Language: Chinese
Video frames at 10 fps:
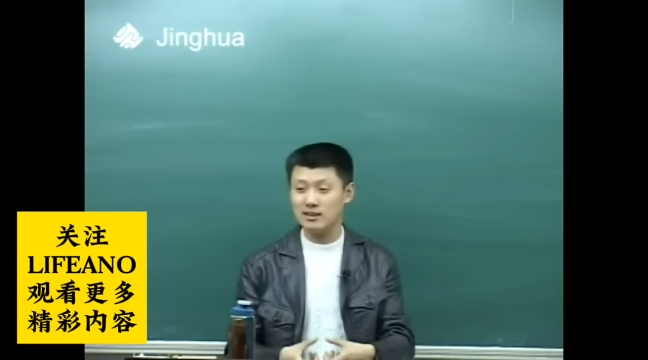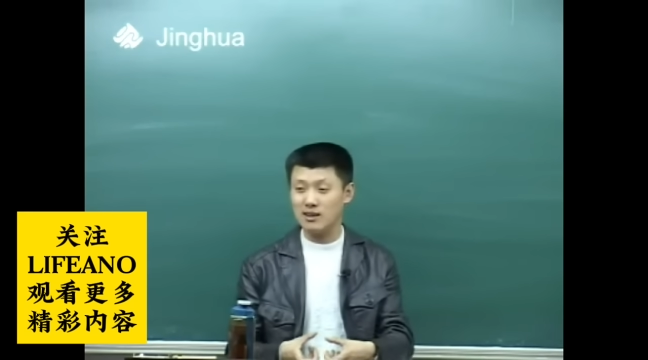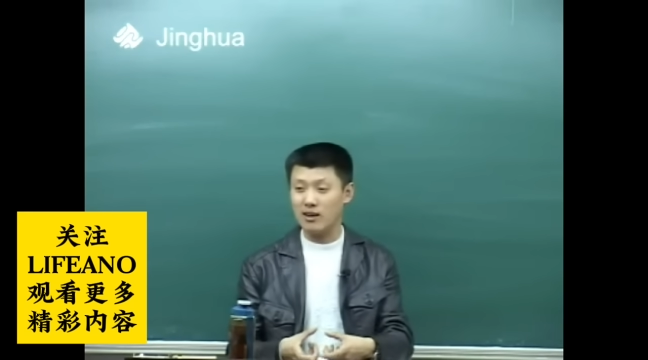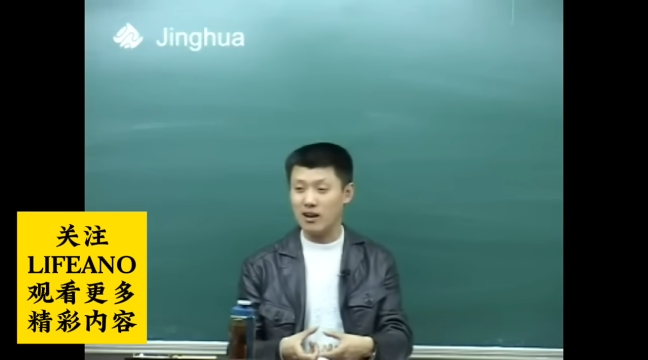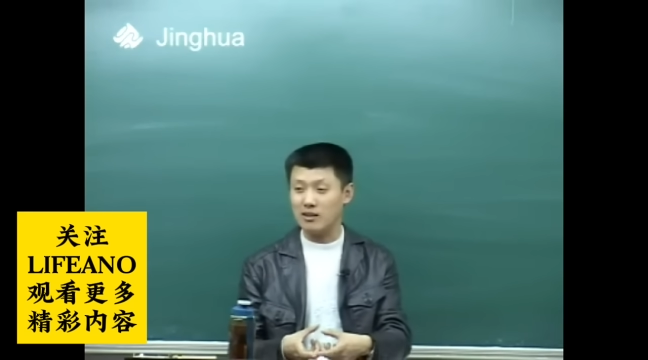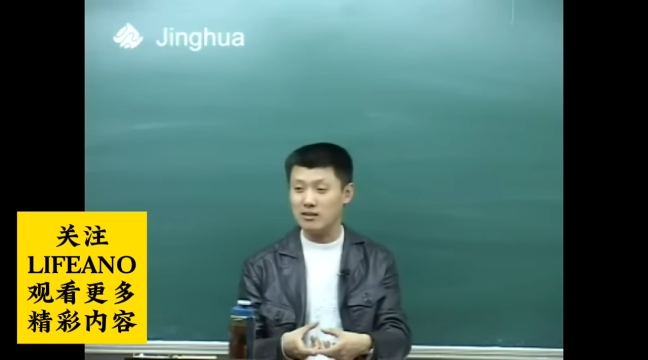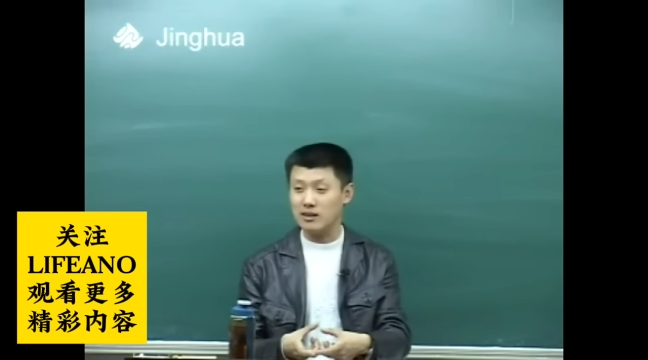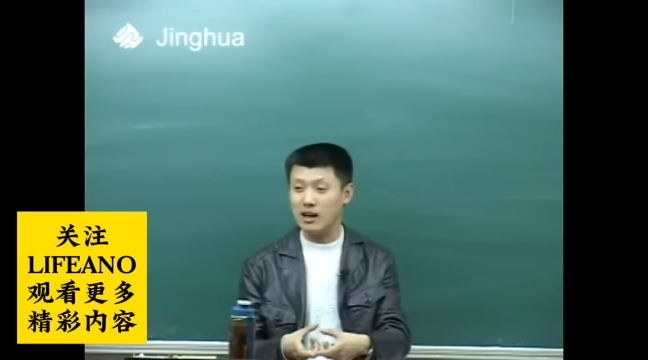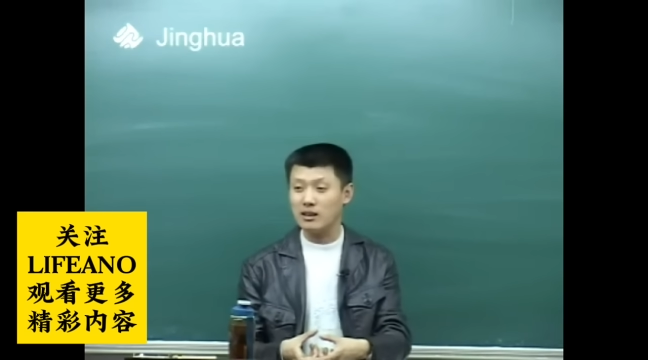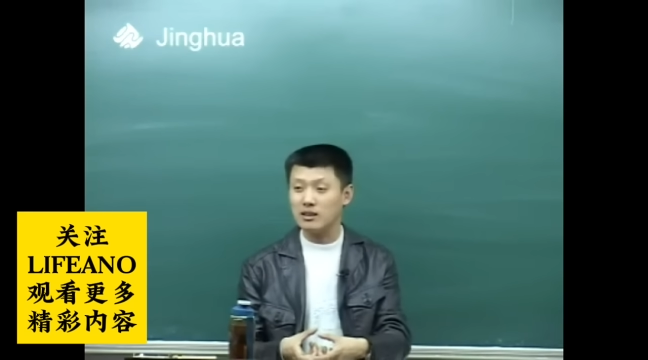跟小孩脑袋那么
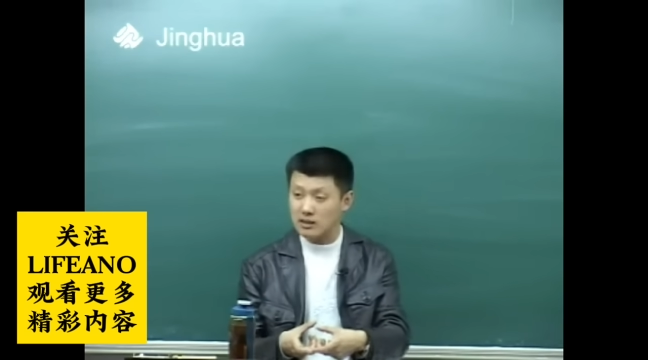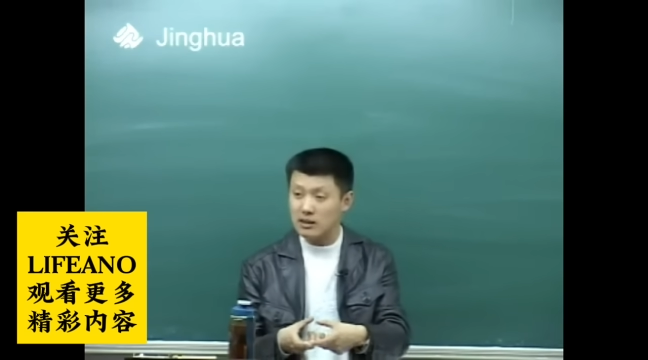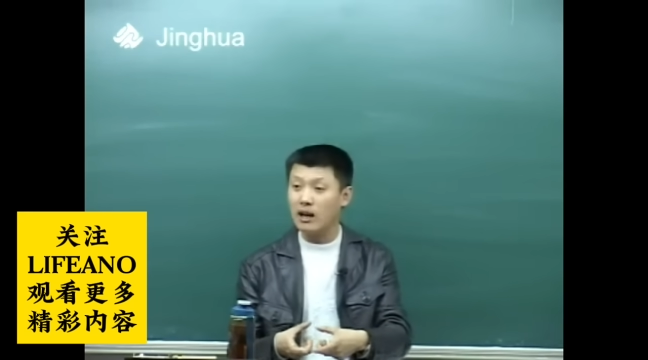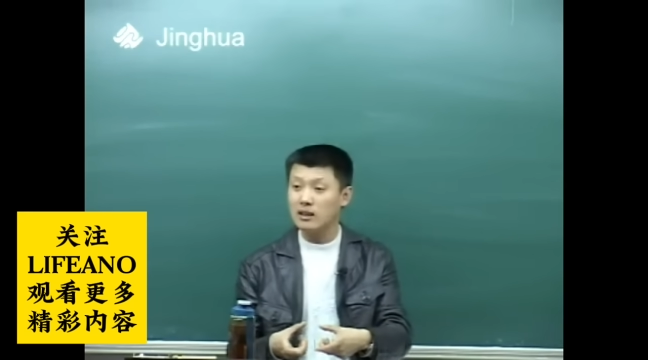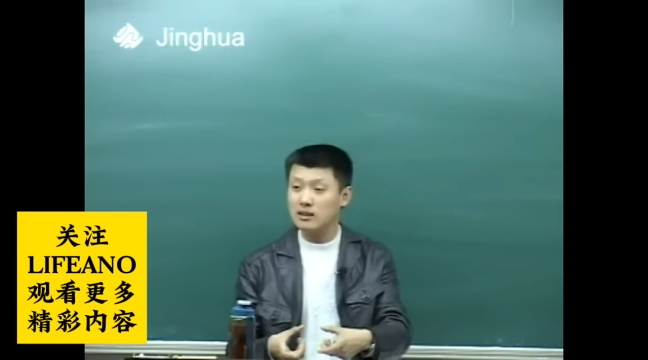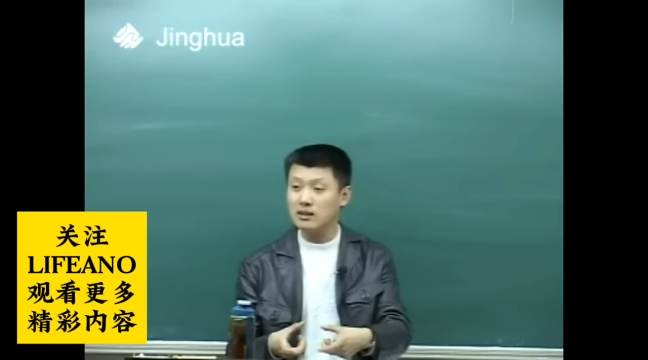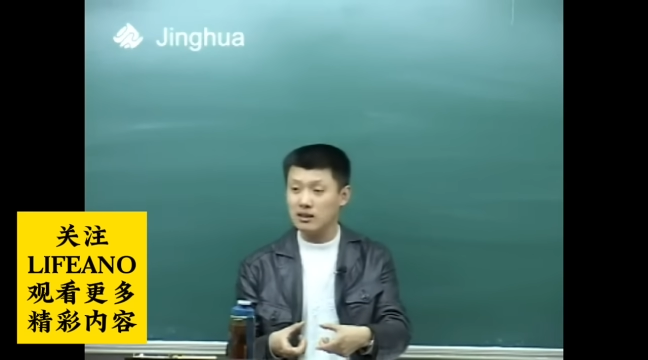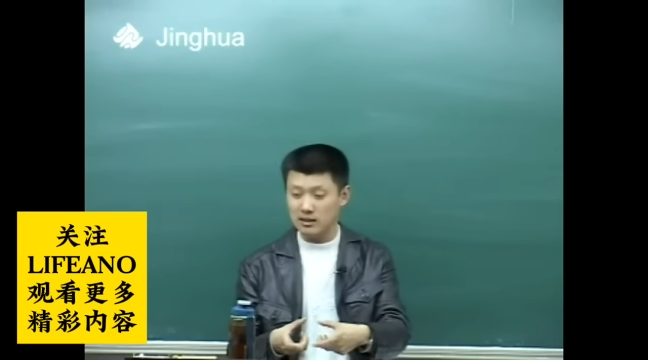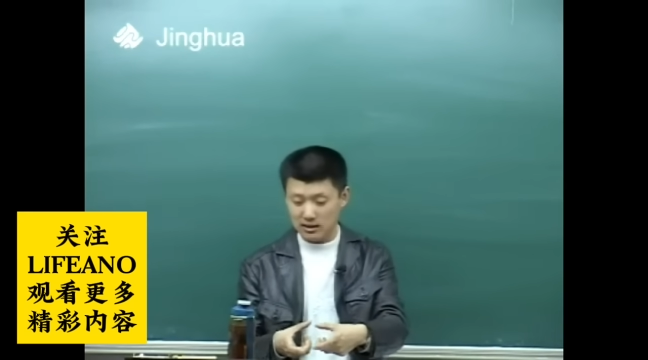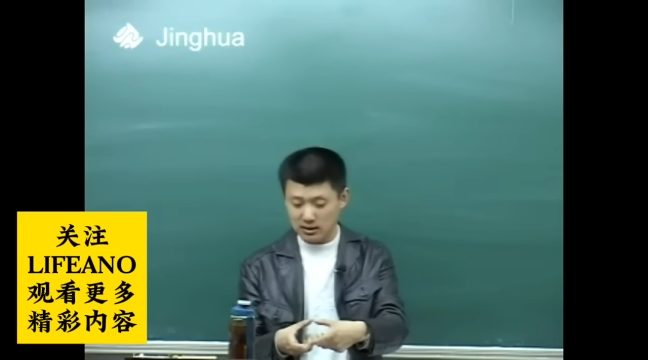大，那真的真的，
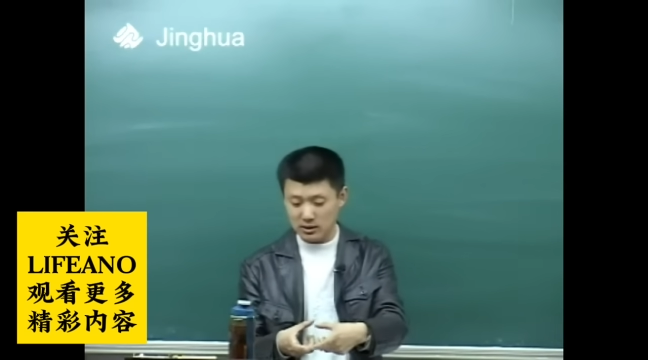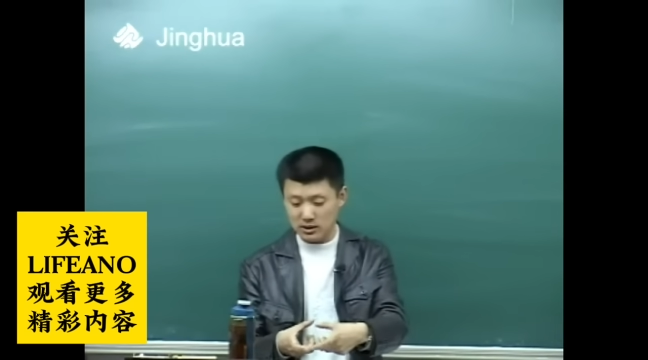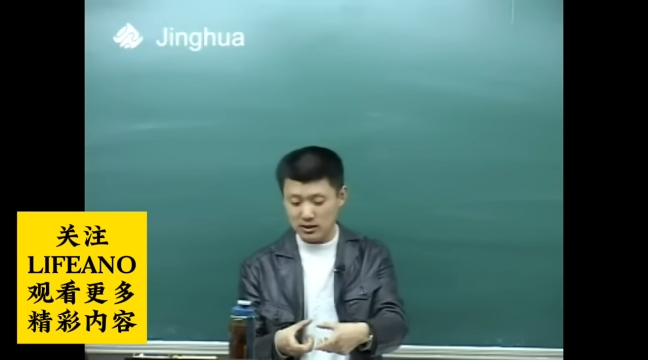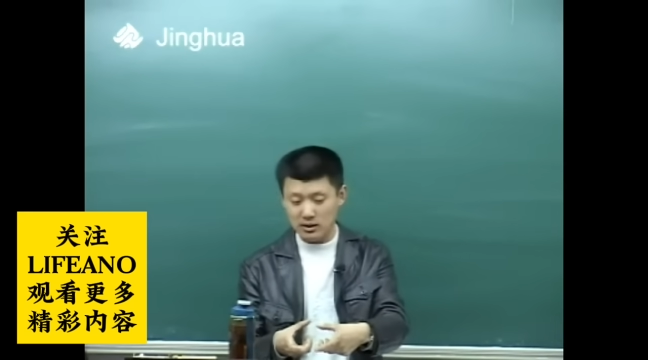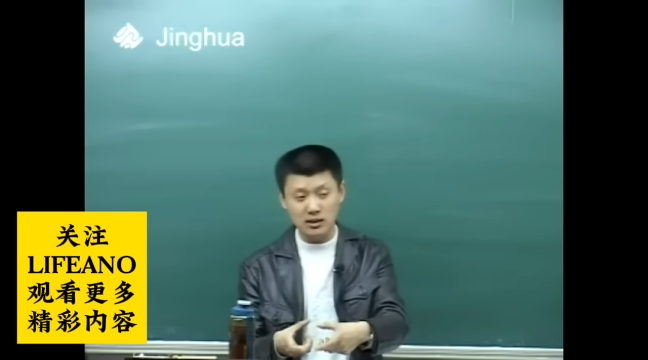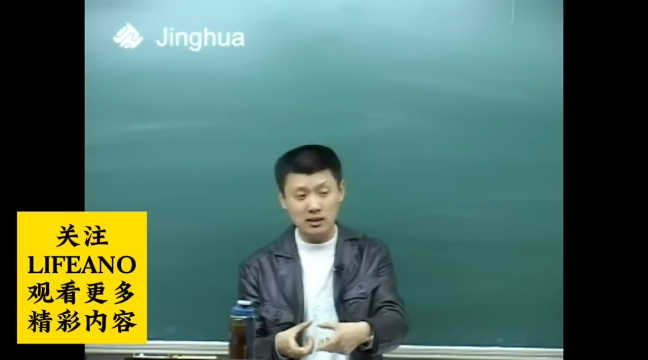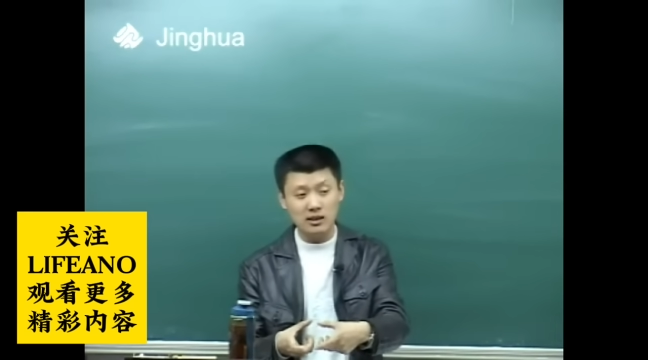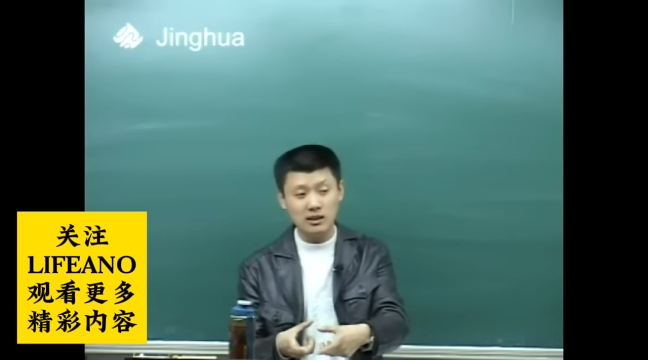你这就一